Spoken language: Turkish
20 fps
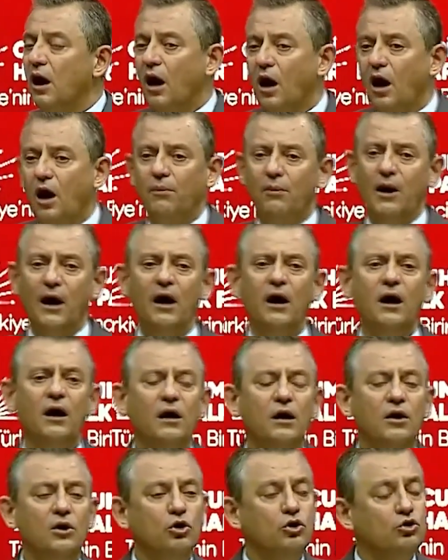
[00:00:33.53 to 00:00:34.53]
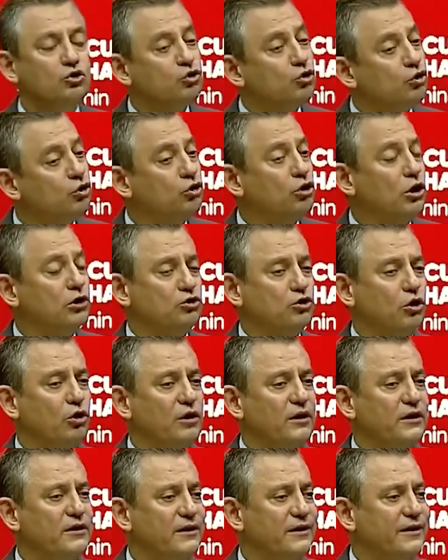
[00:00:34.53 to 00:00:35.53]
Ama şunu da
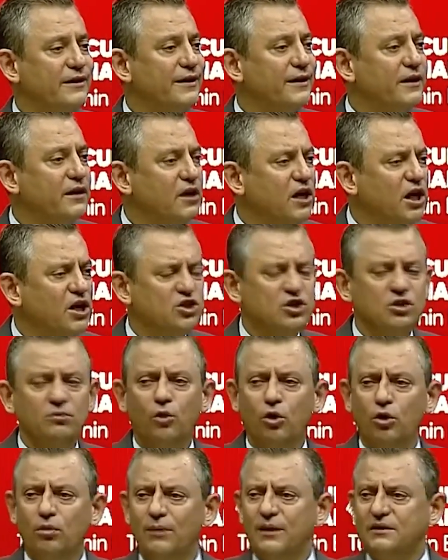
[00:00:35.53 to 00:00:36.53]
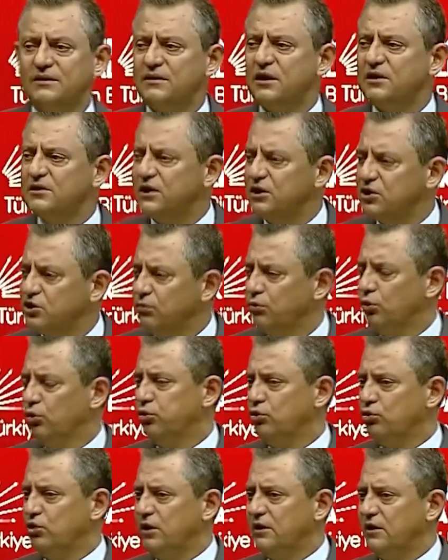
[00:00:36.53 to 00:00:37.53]
söyledik. Geçim olmazsa seçim
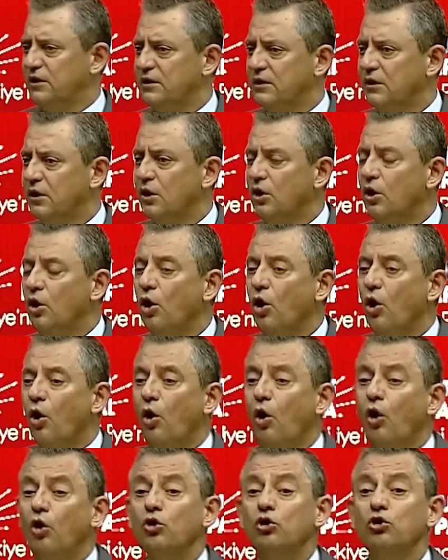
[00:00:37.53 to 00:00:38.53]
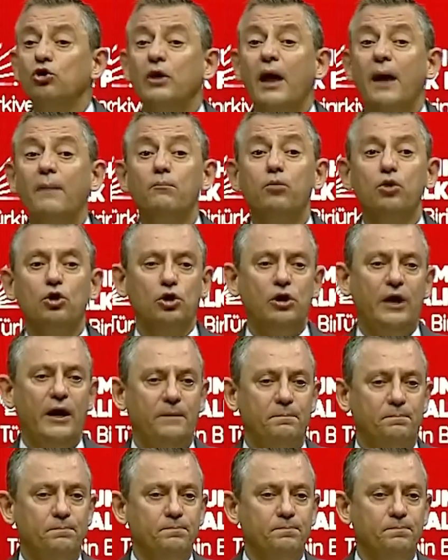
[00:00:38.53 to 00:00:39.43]
olur dedik. O günden bugüne